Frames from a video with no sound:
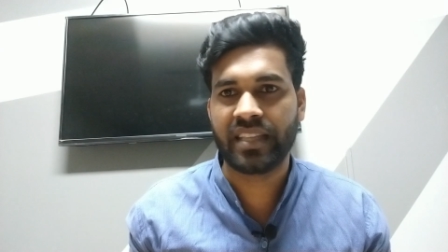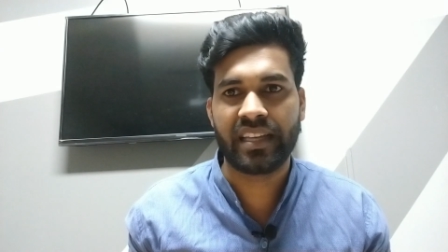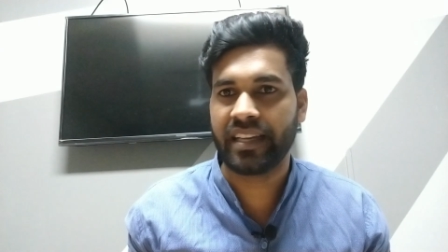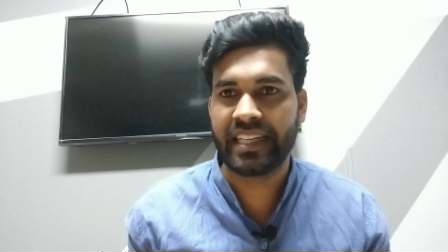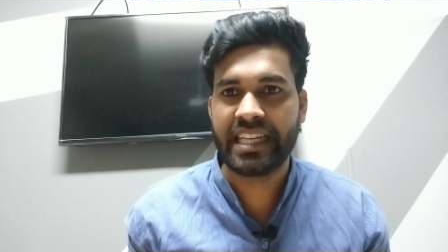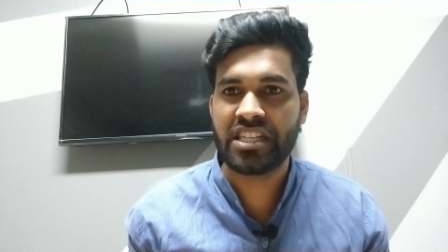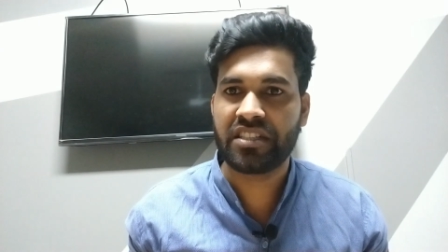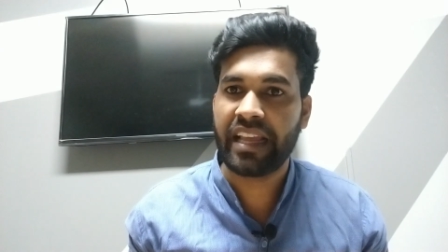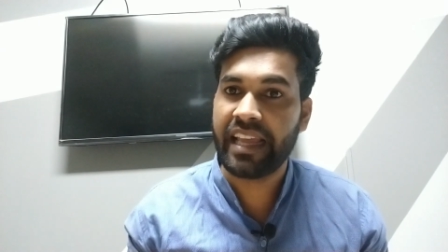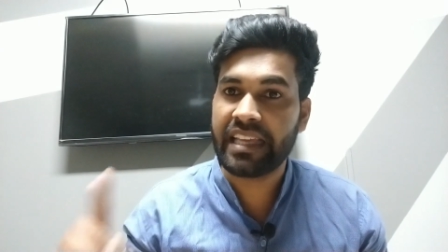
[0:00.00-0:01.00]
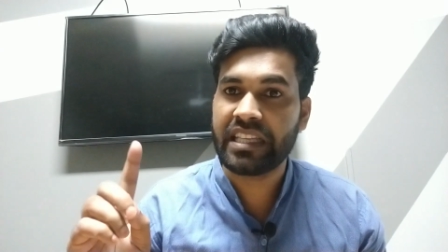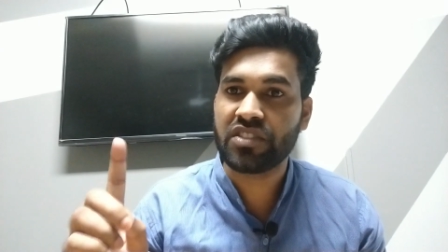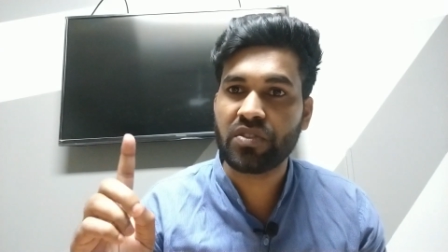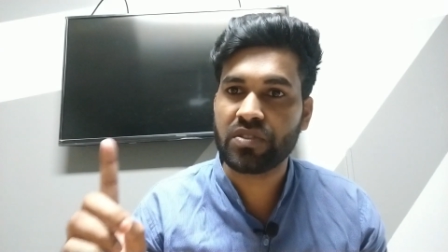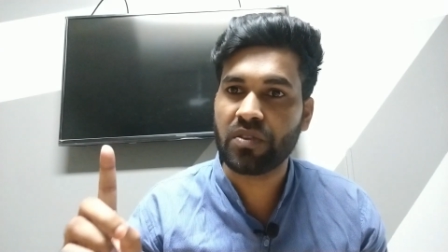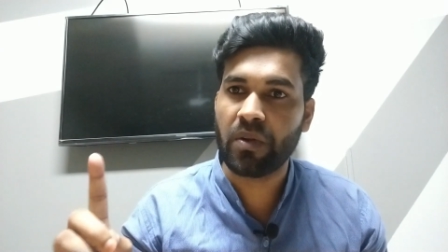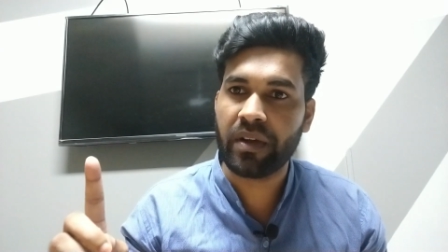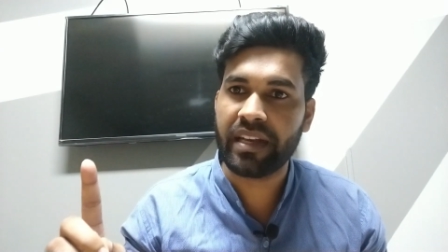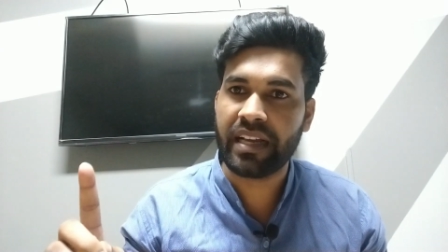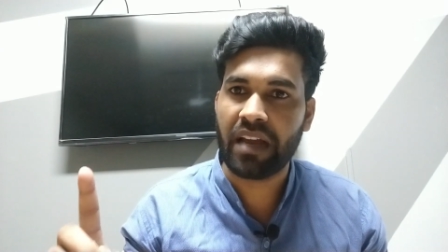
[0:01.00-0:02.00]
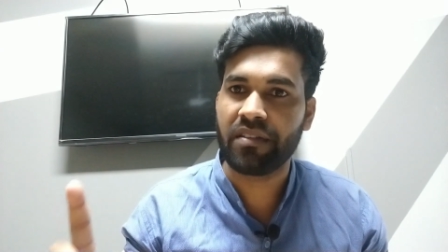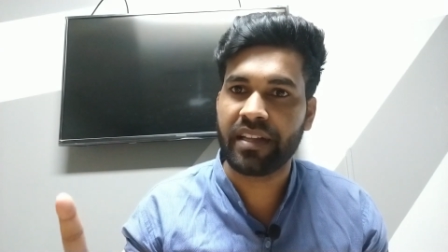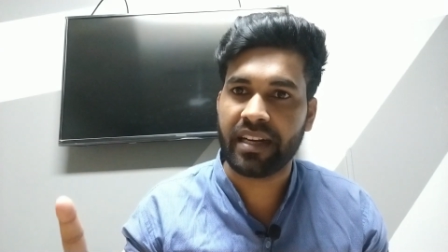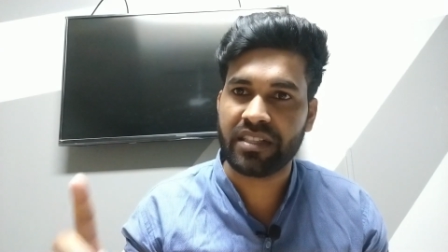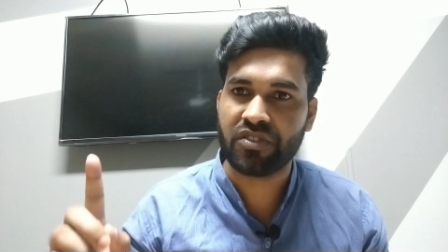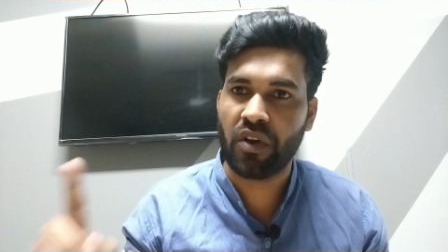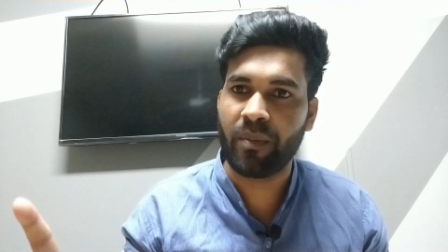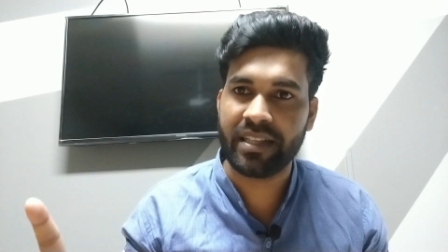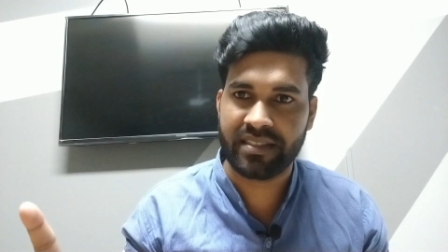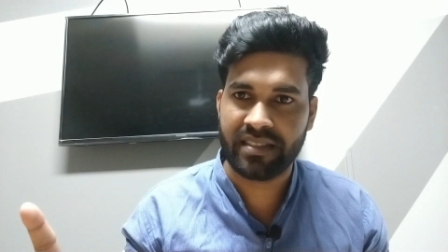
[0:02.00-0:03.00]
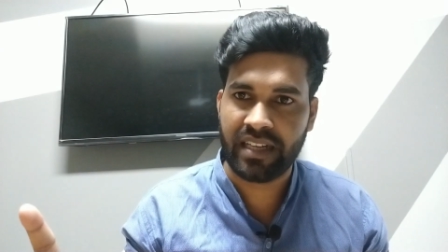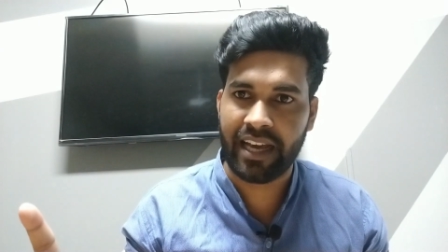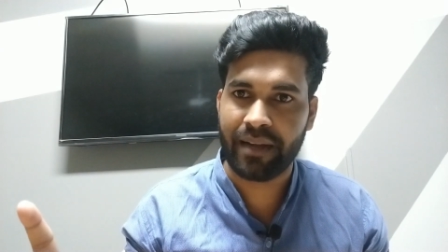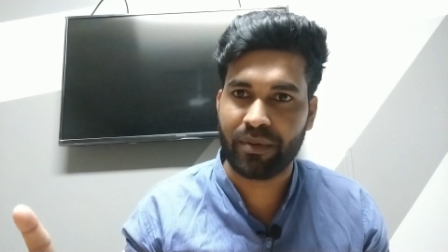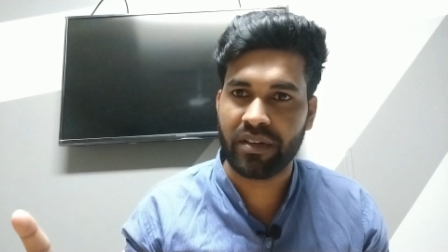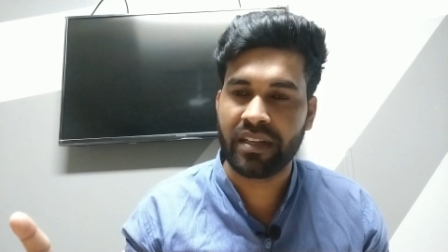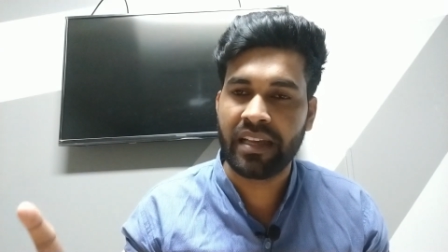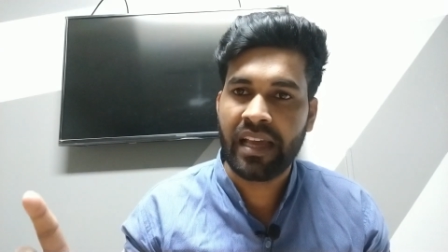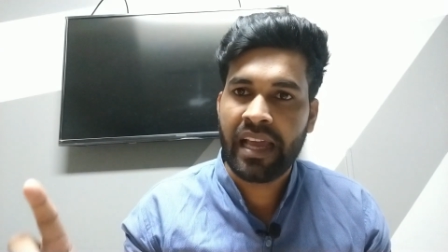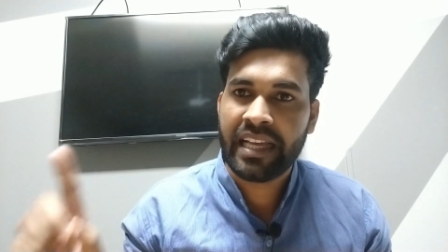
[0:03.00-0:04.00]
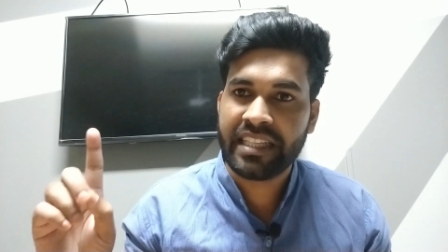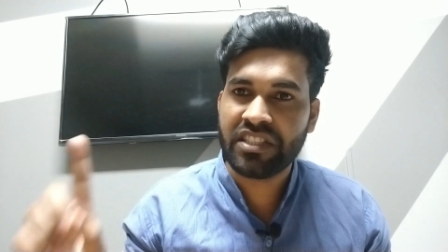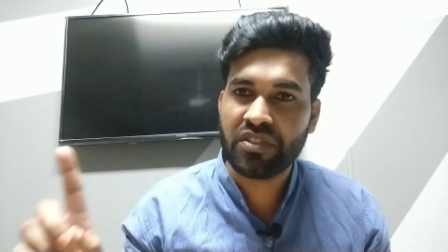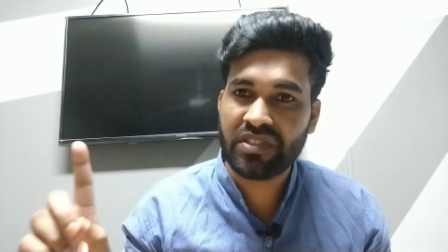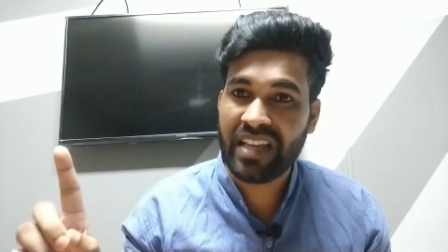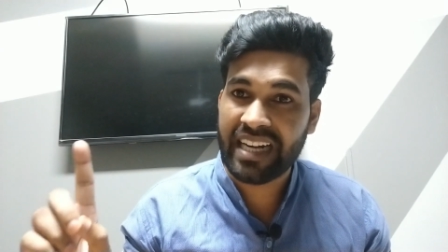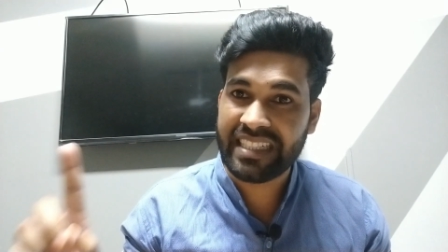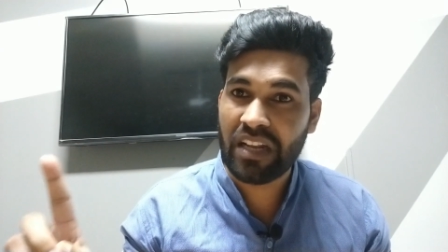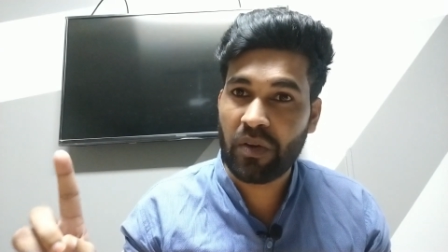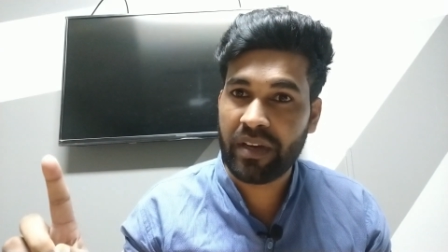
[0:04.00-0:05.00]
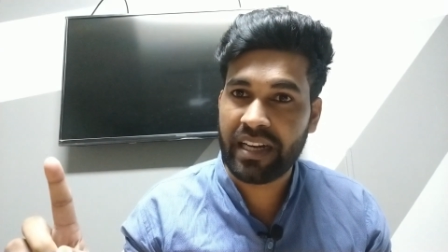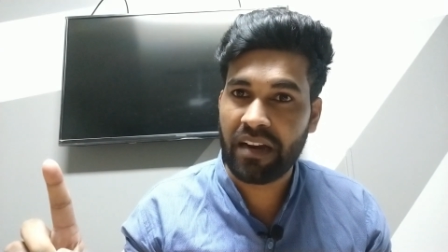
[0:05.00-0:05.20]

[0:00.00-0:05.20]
জানি না এই যে এই কিছু কিছু লোকের কারণে একটা সমাজ খারাপ হয় কিছু কিছু একটা লোকের